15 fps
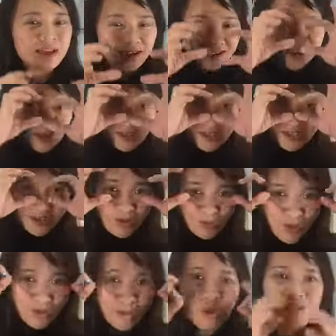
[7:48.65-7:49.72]
ở đây sẽ sâu
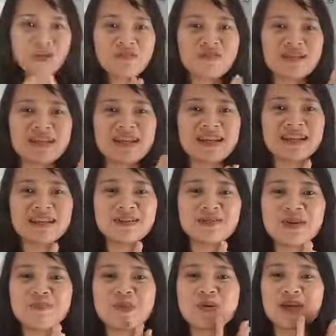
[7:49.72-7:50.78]
toàn bộ những cái phần kính, những
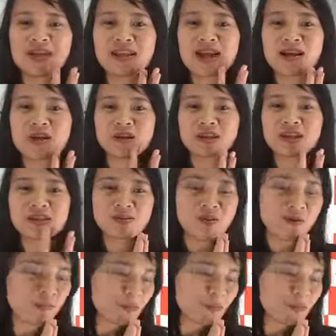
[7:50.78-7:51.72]
cái mẫu kính đang có tại shop.